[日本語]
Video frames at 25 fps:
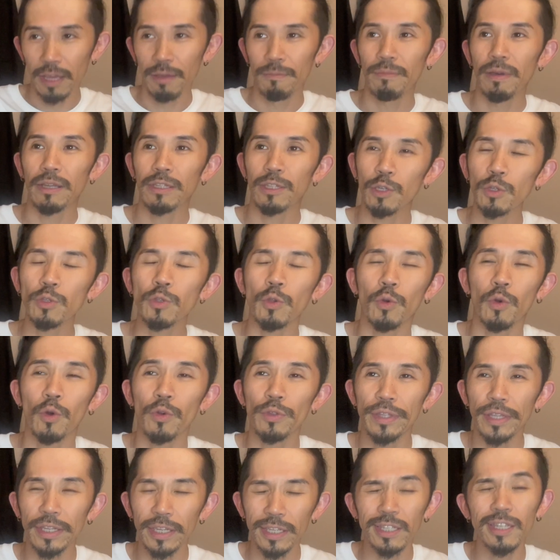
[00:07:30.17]
まあ、ちょっとこ
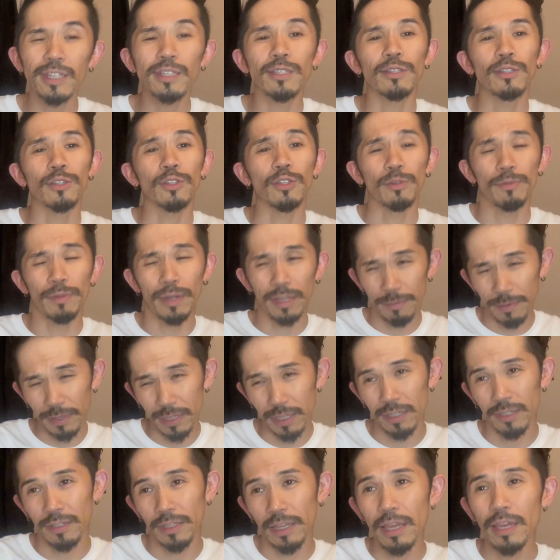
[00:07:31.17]
んな季節っていうのもありま
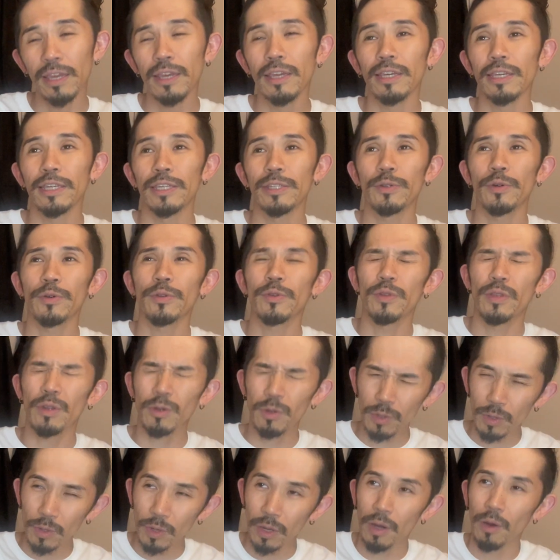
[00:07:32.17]
すねいろいろな
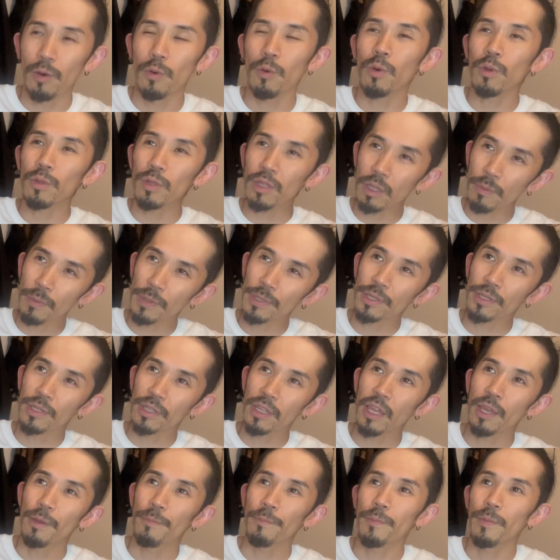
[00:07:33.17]
ことが起こってますん
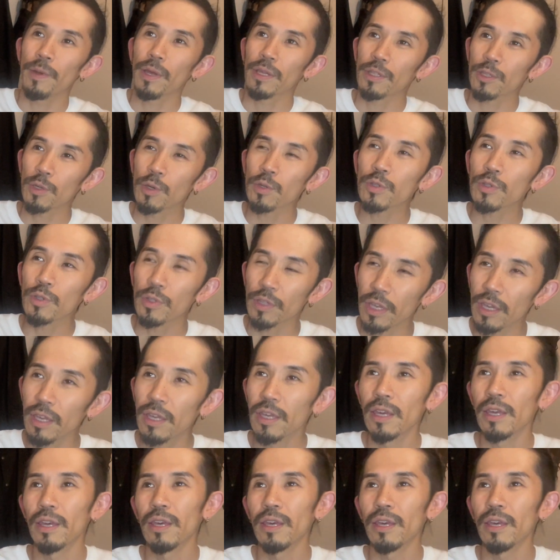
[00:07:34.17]
で、まあ、ちょっとね